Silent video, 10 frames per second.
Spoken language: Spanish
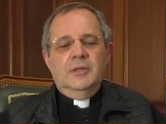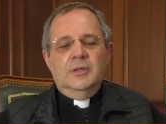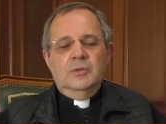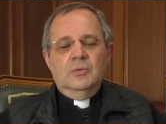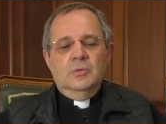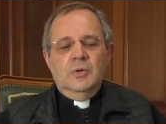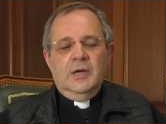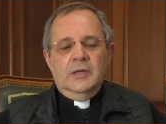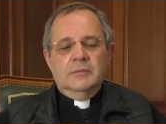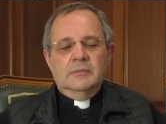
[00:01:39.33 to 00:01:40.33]
y un
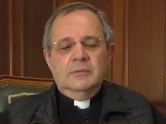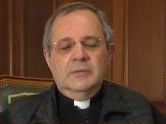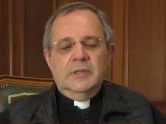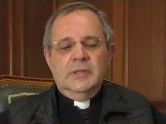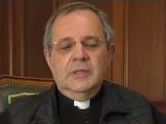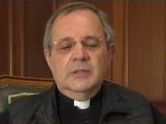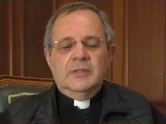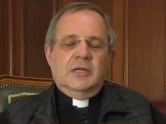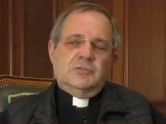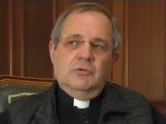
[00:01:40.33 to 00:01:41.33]
lugar de dar